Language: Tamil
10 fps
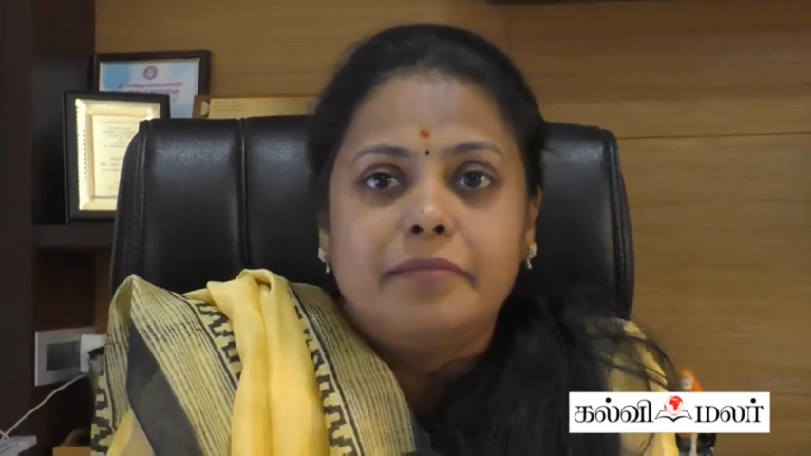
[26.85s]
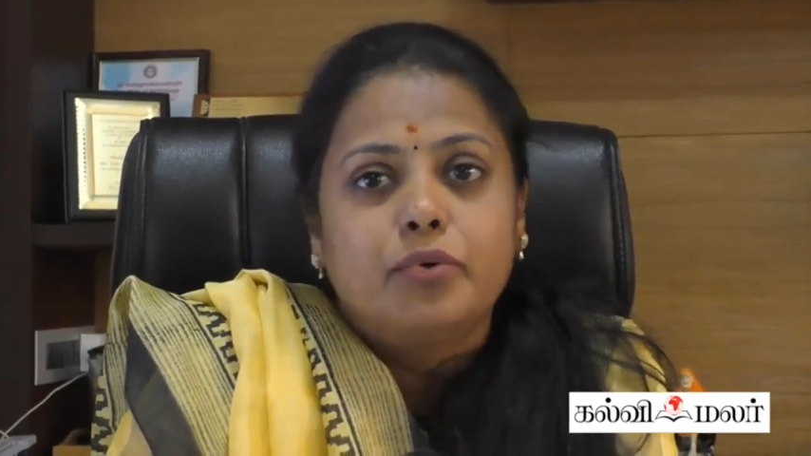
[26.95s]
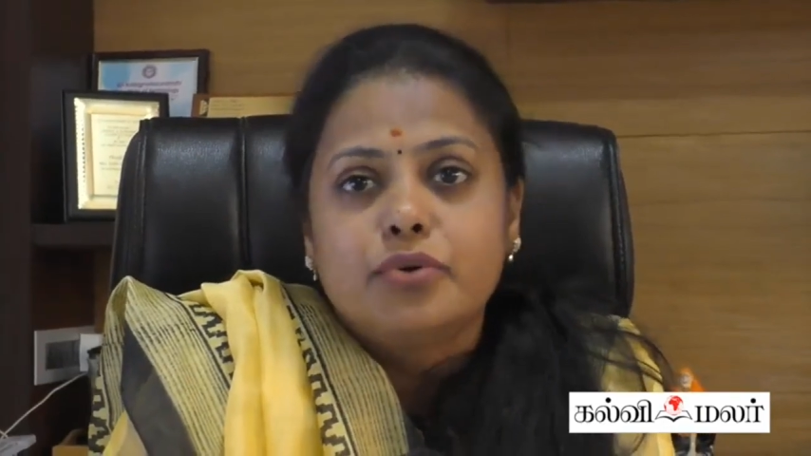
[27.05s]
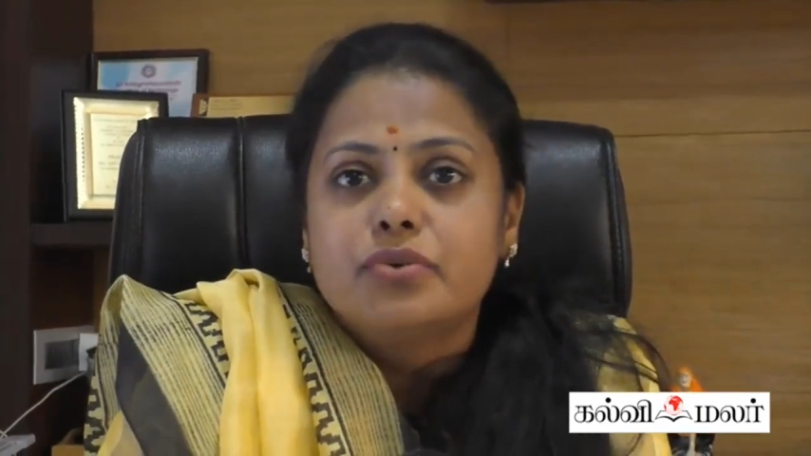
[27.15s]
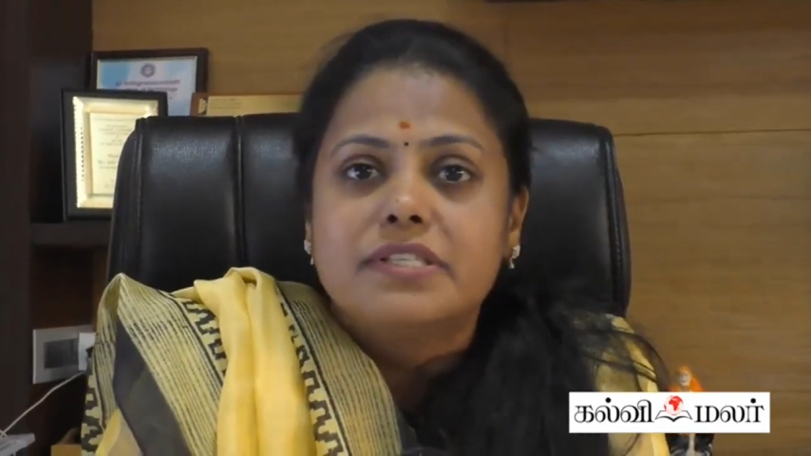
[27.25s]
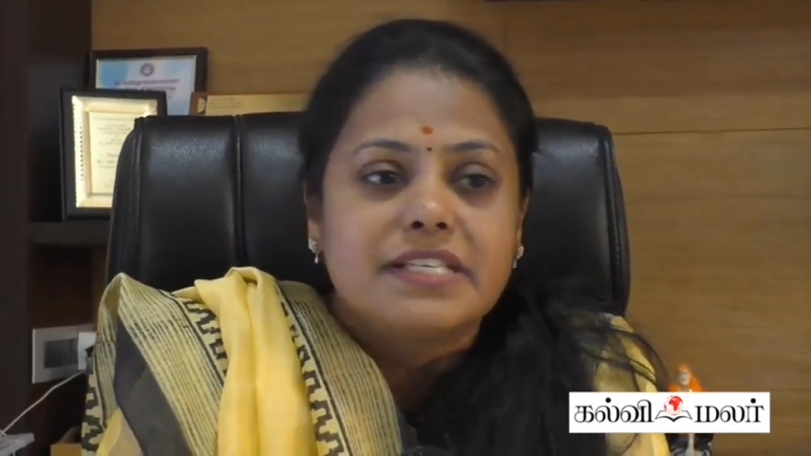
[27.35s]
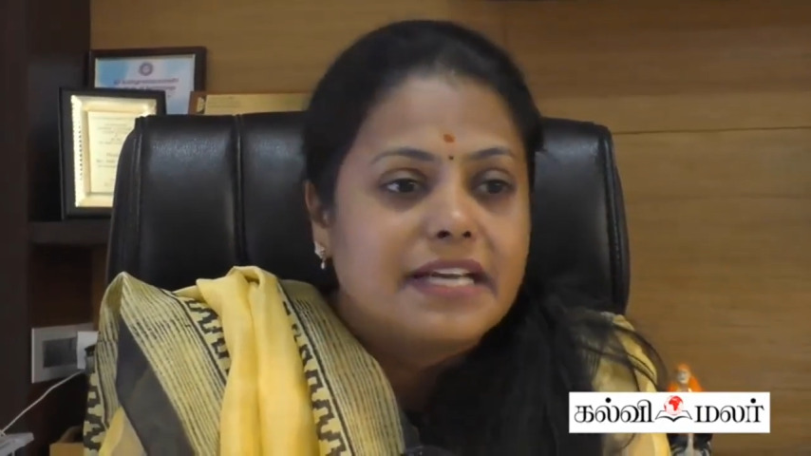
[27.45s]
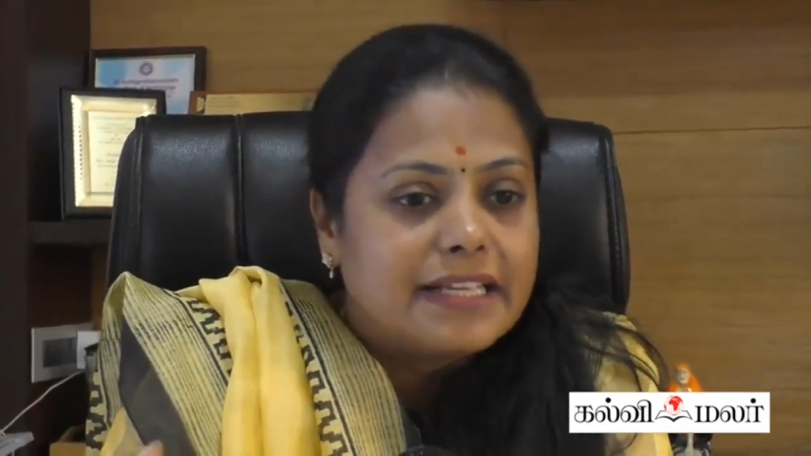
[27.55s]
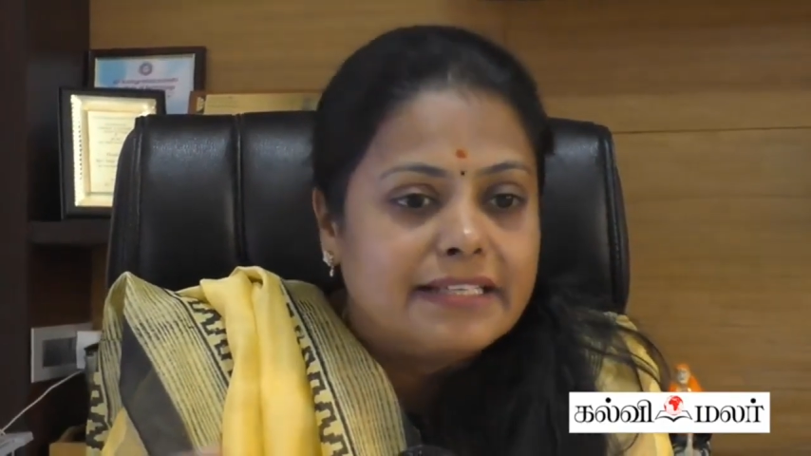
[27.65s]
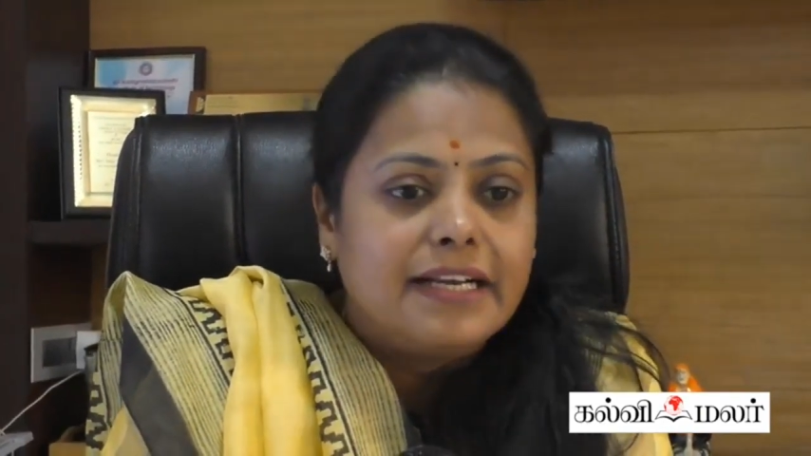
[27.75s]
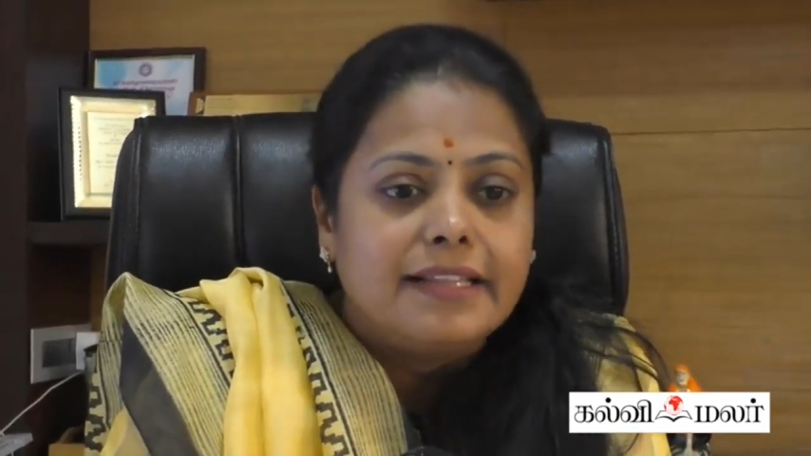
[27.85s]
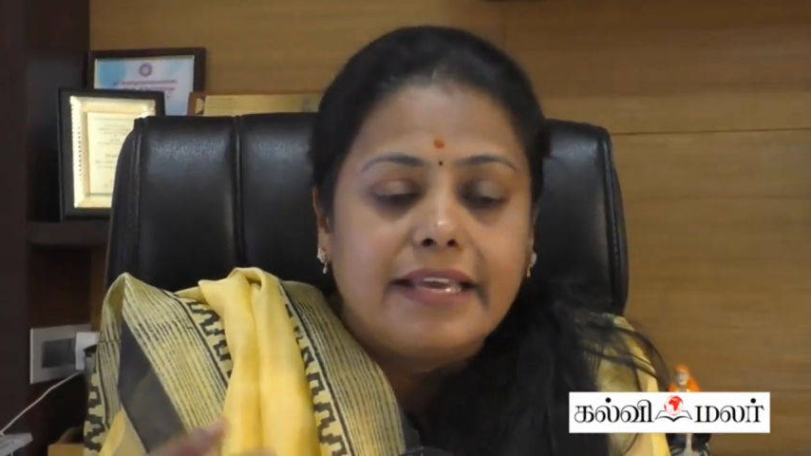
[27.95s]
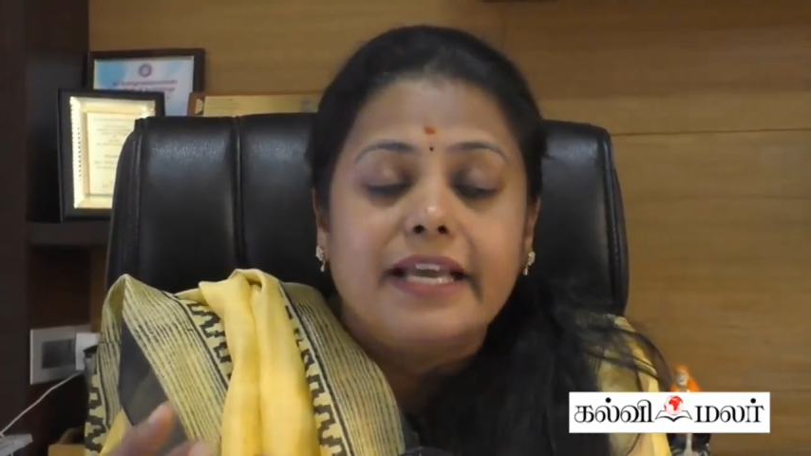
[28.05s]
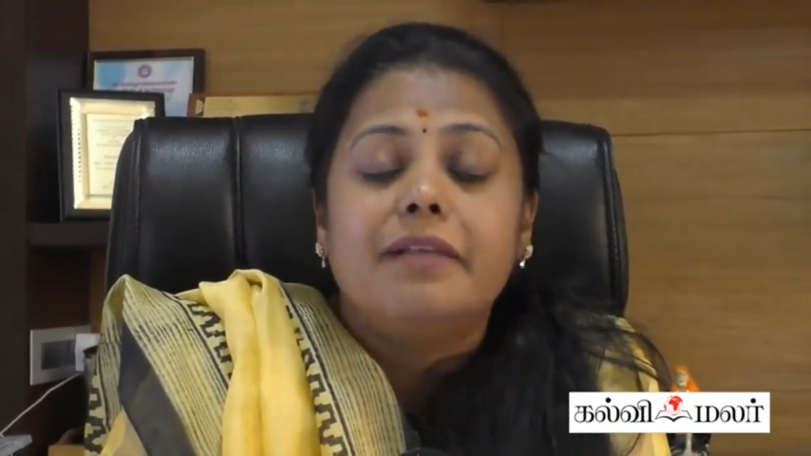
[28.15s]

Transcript: எம்ஓயூஸ் இருக்குது அதனால தே